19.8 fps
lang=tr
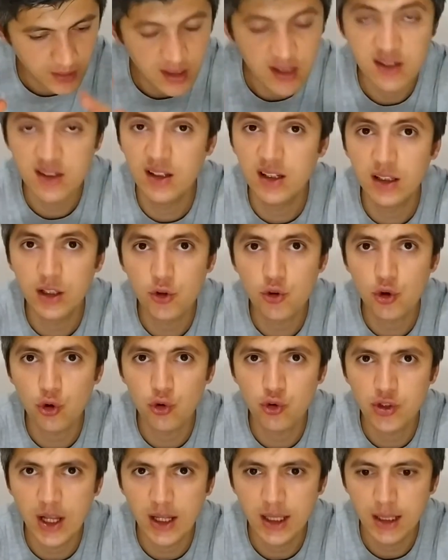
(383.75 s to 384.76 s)
Kesinlikle
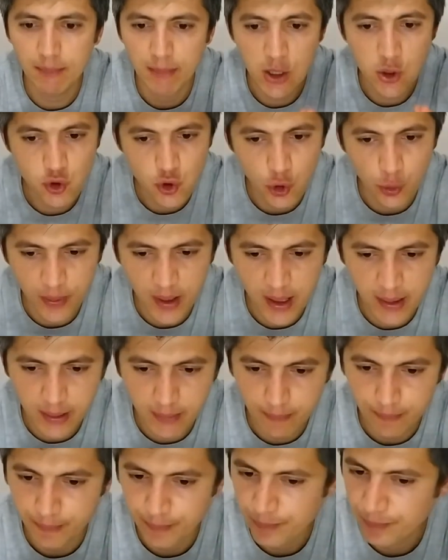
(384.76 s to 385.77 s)
çok güzeldi. Ben çok
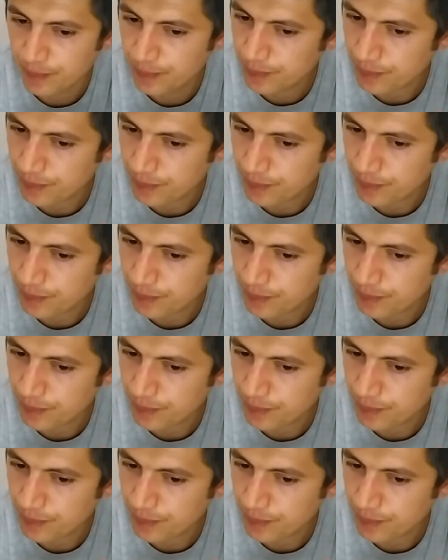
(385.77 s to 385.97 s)
beğendim.